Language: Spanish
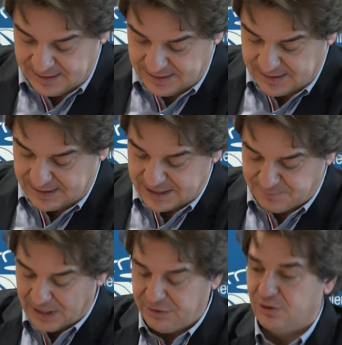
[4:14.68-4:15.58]
eh,
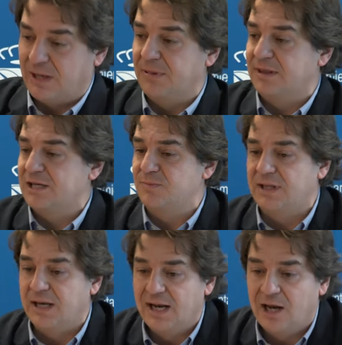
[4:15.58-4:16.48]
espacio también
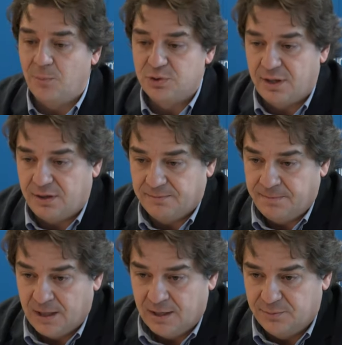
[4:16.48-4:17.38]
transmitirle a la oposición,